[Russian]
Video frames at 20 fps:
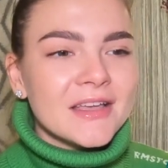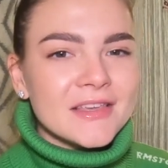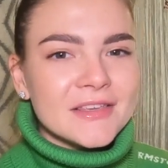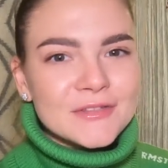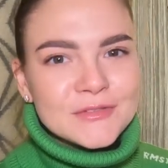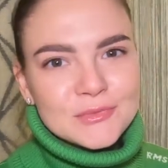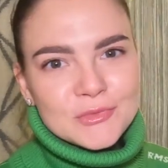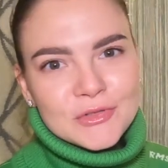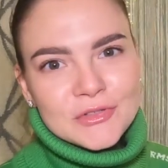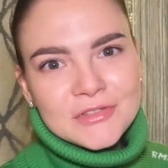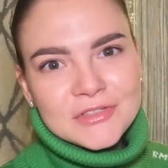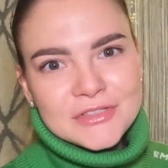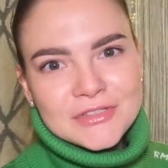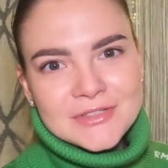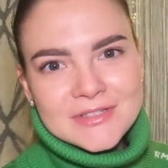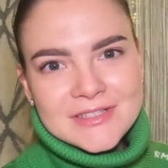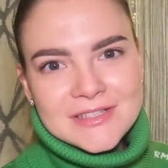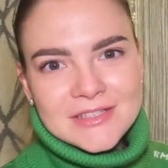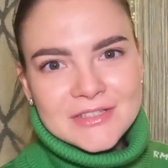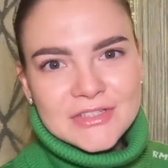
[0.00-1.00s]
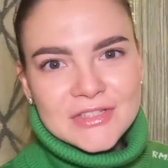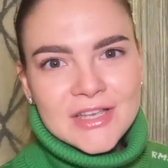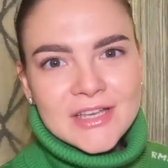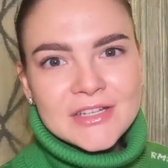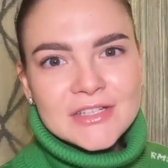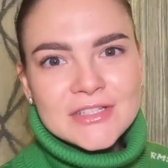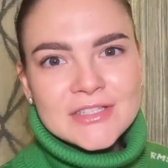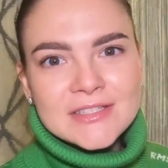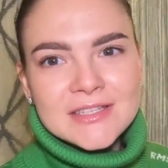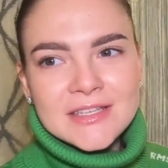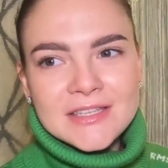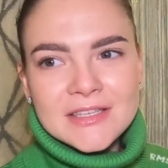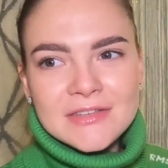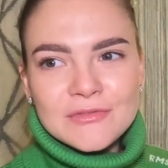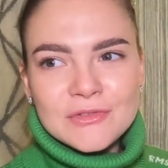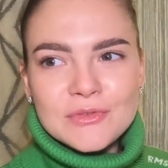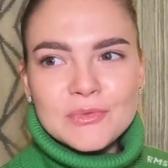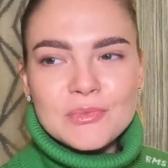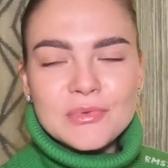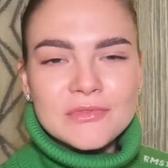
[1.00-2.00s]
и смотришь, наслаждаешься, и
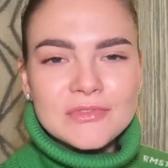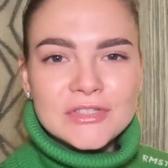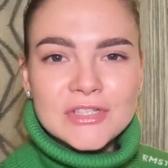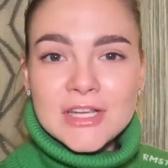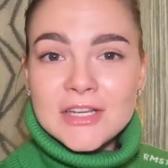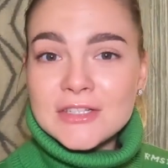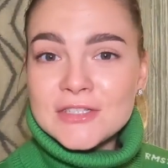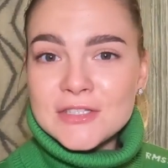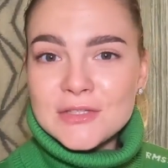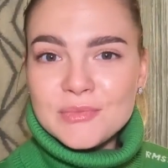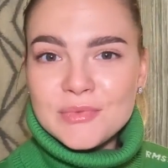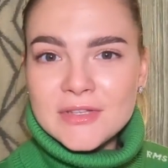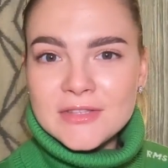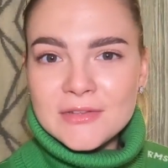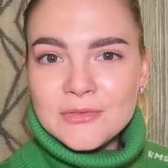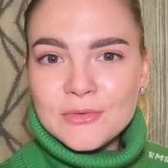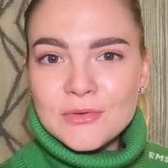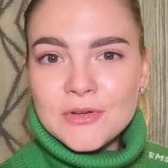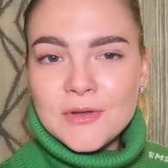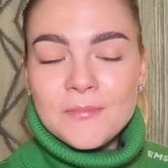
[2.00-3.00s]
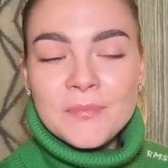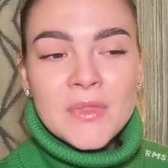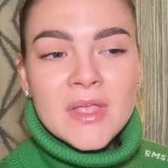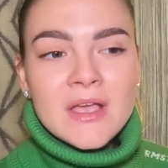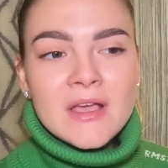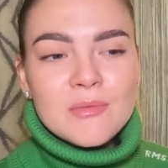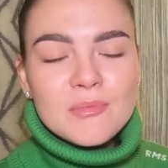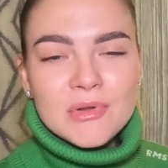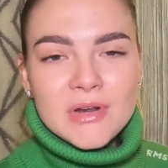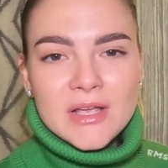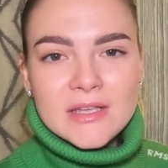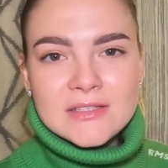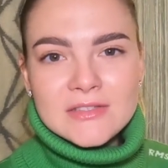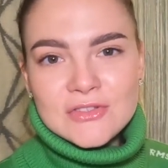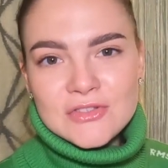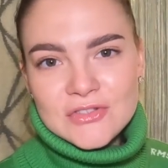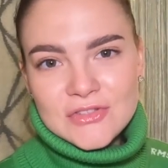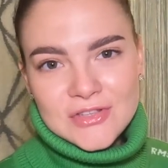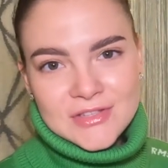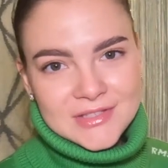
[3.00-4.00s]
вот повышаешь себе такое
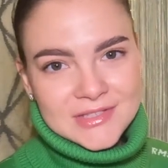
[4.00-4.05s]
праздничное